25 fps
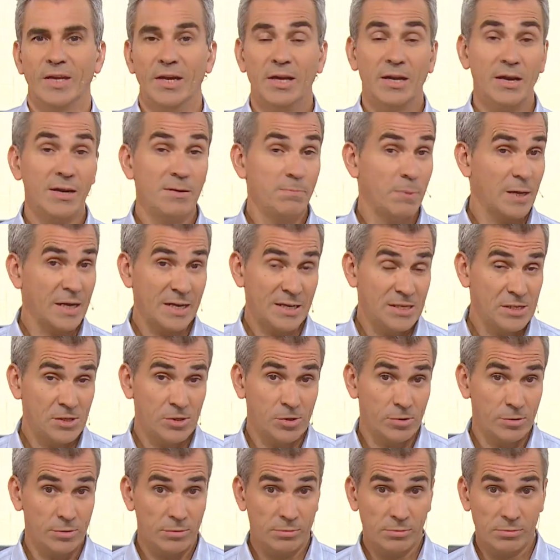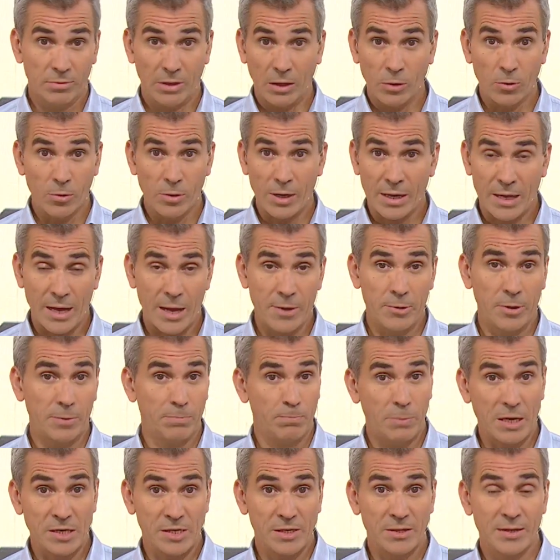Era el paraíso, qué duda
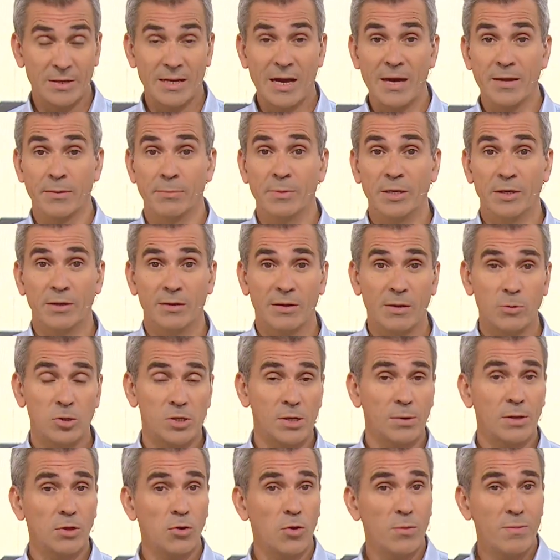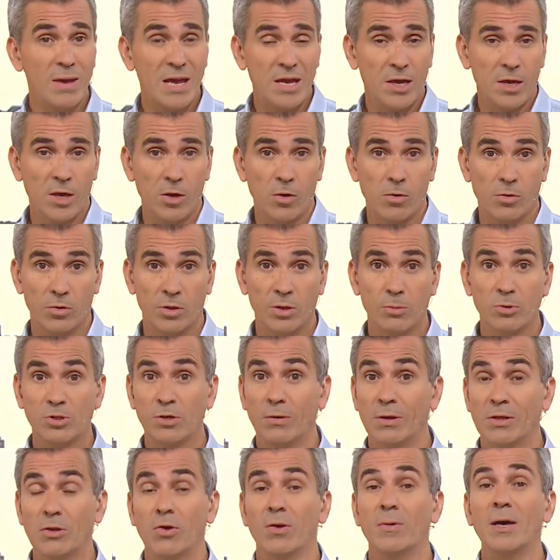cabe. Playa del Carmen, estamos hablando de México,
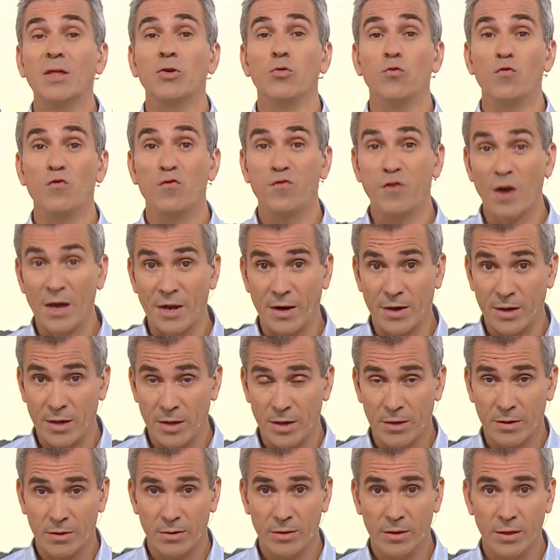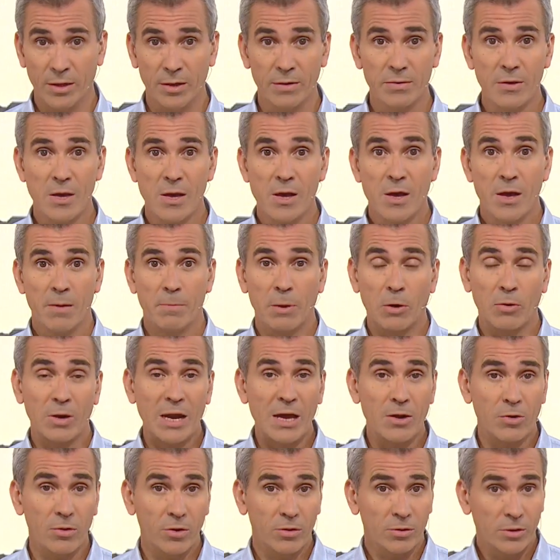estamos hablando además de un ferry. ¿eh? Pero
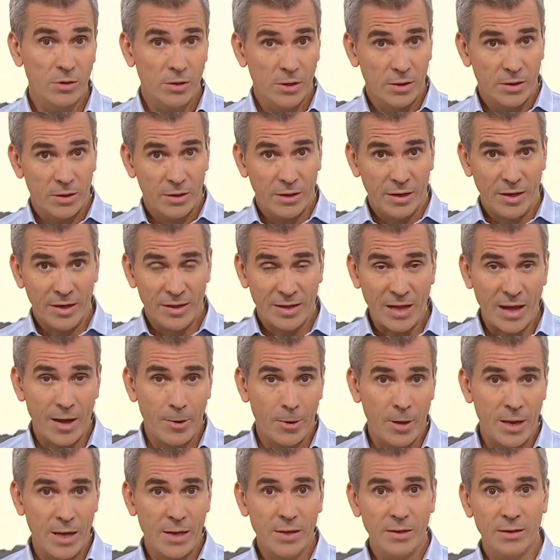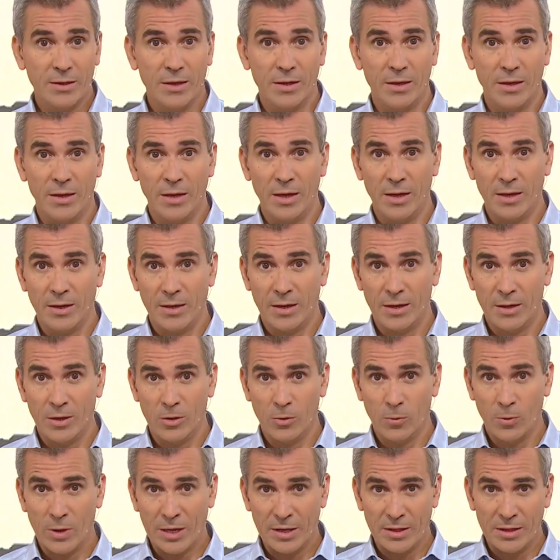claro, estaba en
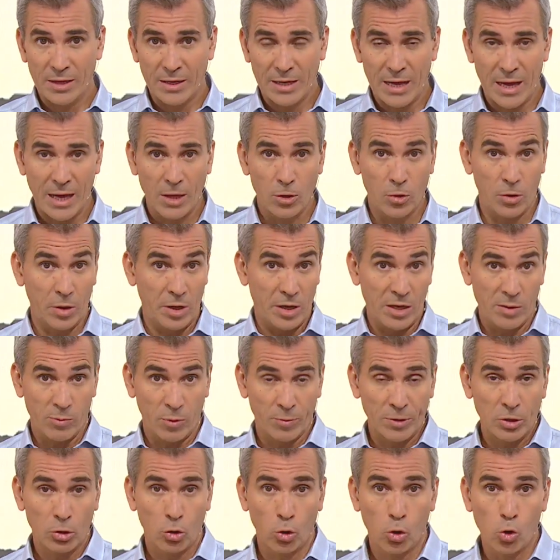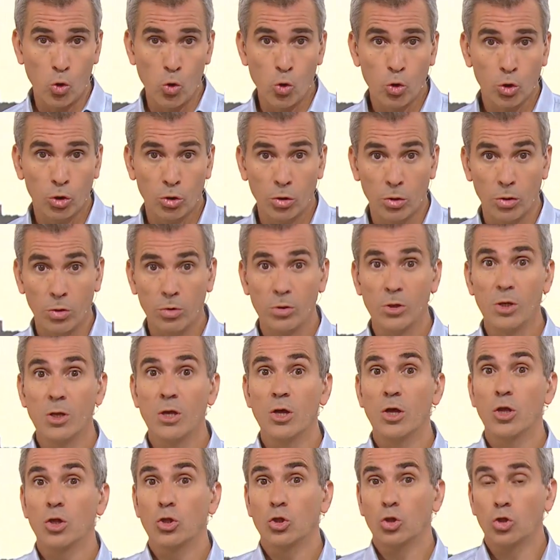el lugar indicado, en el momento justo,
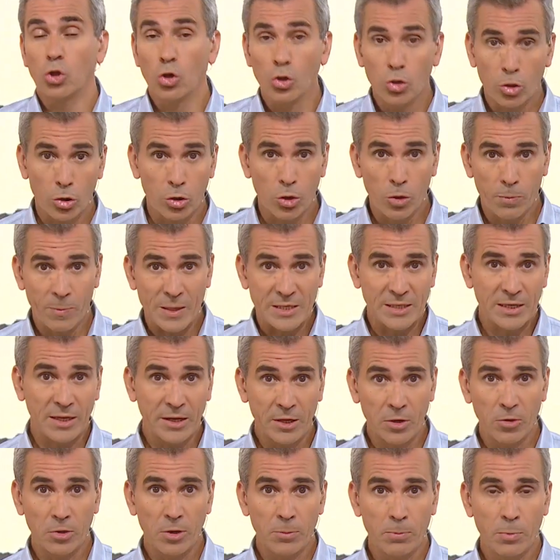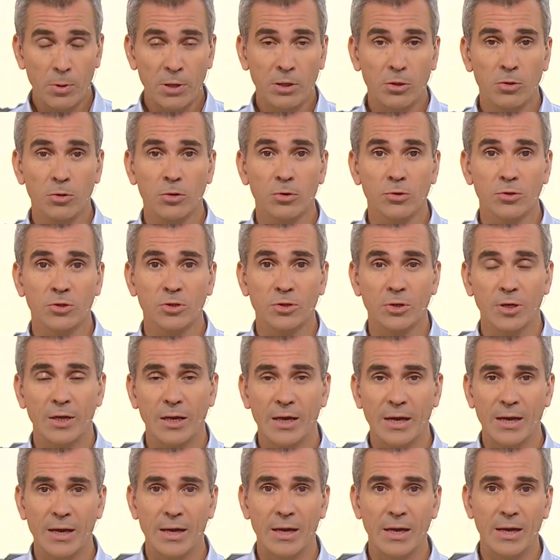todos los pasajeros dispuestos
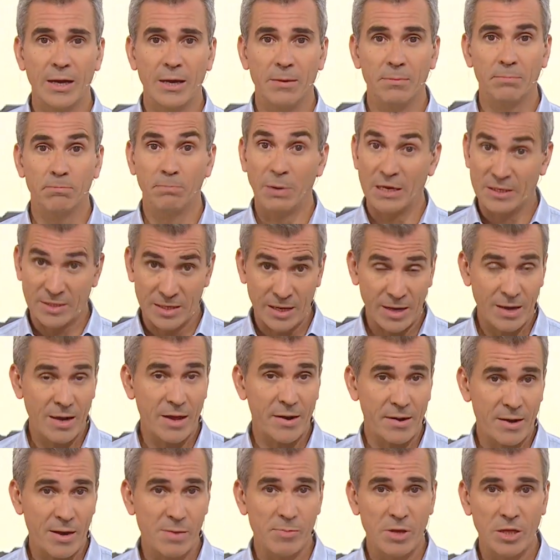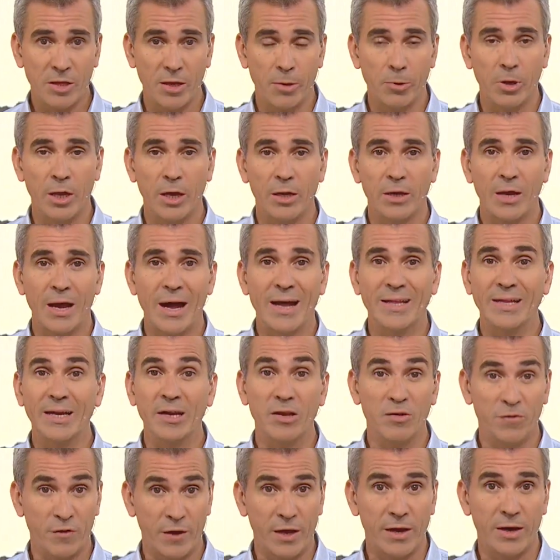a pasarla realmente bien hasta
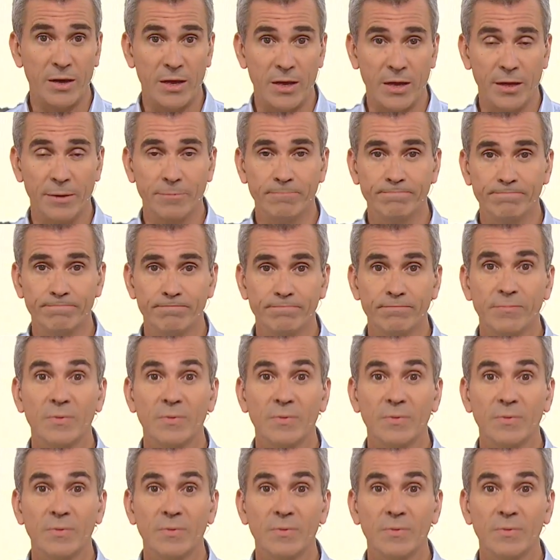que el ferry